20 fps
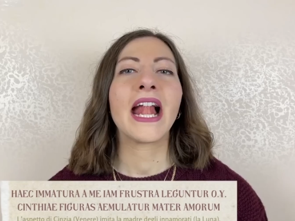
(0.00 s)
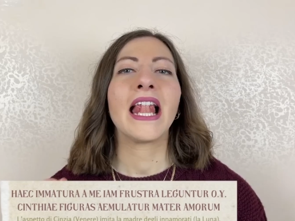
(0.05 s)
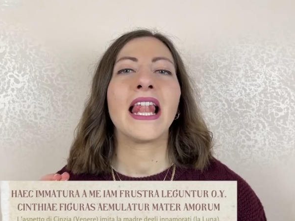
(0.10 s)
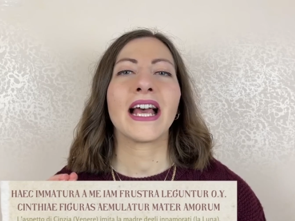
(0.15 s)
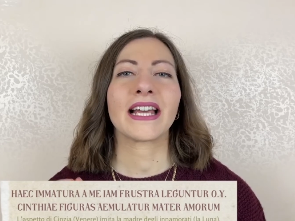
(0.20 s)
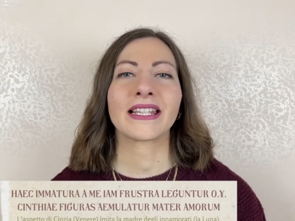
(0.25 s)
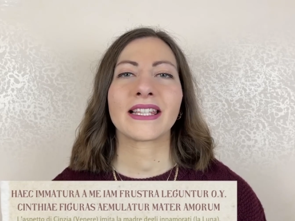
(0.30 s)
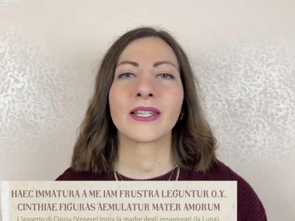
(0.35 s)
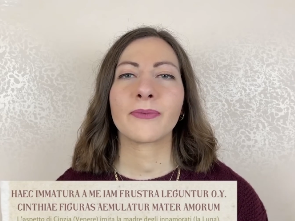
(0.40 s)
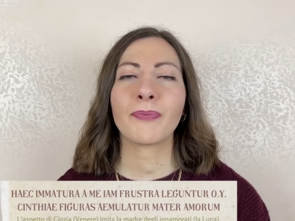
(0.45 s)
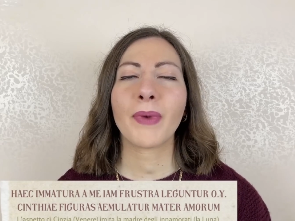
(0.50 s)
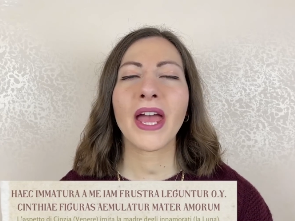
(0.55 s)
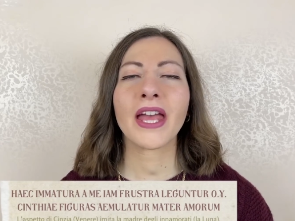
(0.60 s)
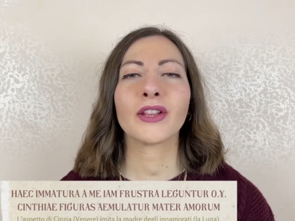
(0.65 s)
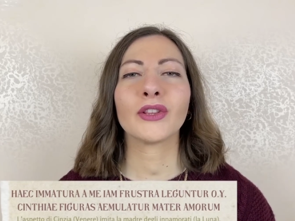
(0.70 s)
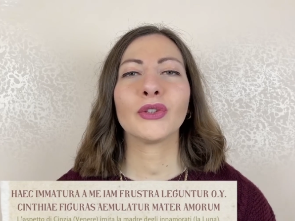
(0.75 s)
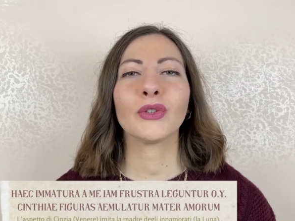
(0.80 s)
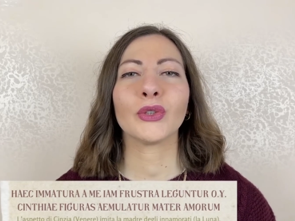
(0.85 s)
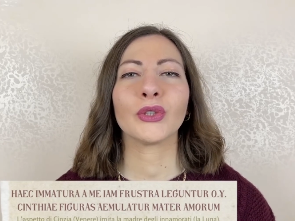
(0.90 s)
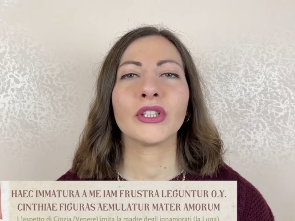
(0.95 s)

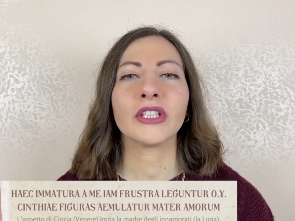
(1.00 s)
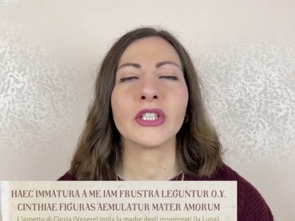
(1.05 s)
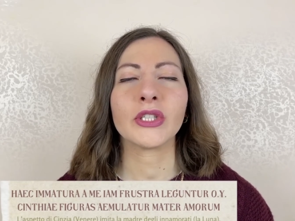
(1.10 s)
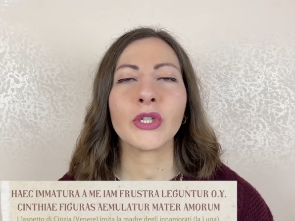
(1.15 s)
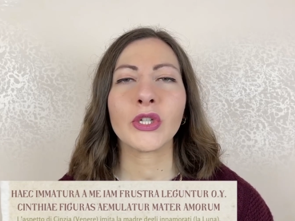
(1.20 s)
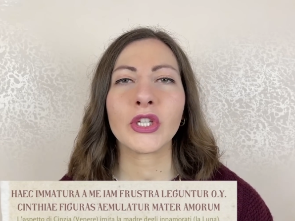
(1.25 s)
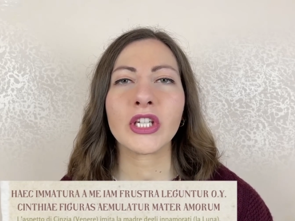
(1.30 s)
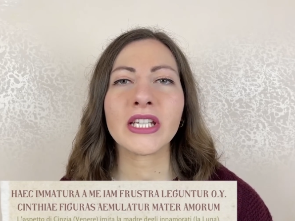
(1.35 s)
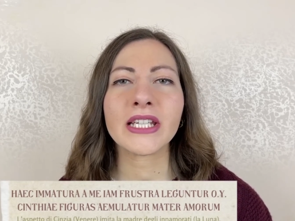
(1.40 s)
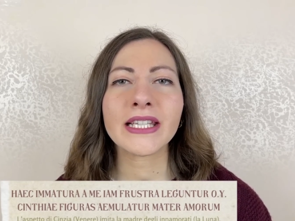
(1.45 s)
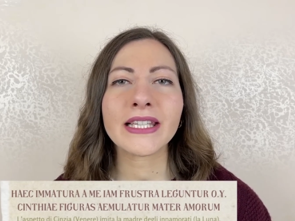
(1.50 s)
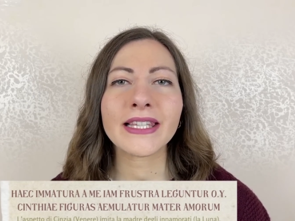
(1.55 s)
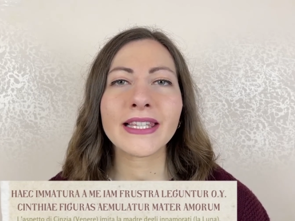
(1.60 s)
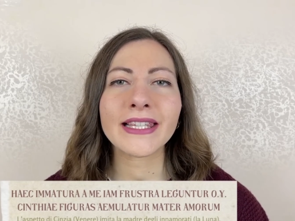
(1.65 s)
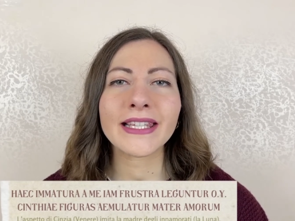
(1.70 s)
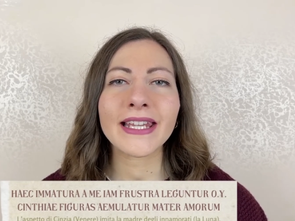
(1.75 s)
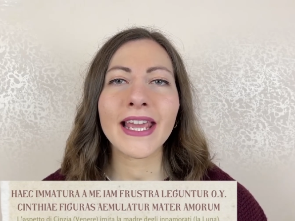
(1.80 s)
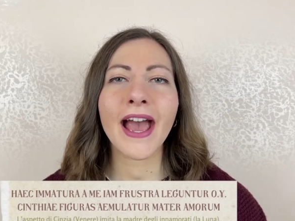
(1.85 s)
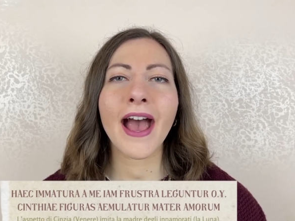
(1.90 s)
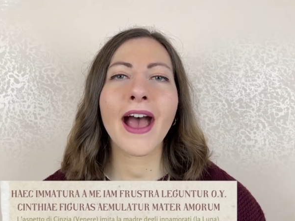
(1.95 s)
l'aspetto di
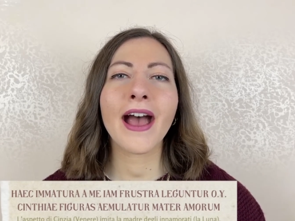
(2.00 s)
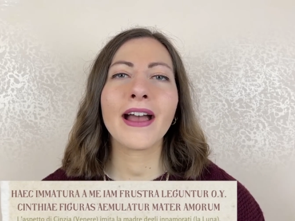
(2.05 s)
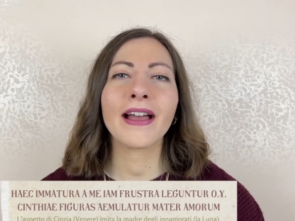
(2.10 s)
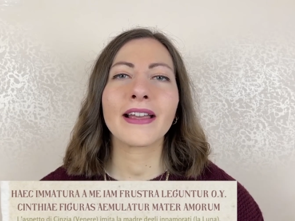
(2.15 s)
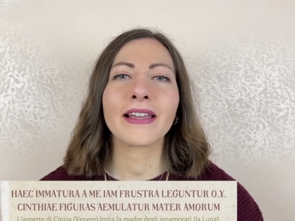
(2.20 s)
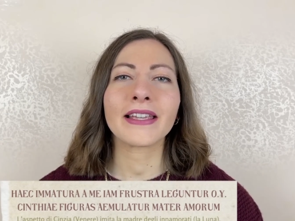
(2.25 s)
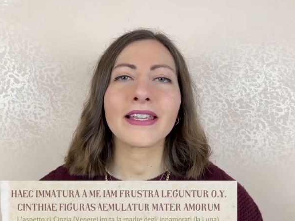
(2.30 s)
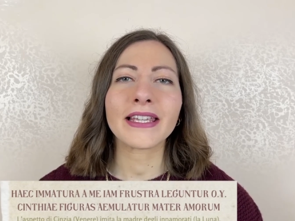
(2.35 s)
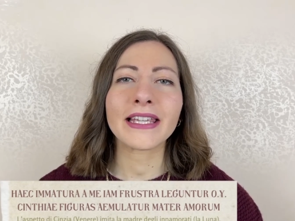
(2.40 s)
Cinzia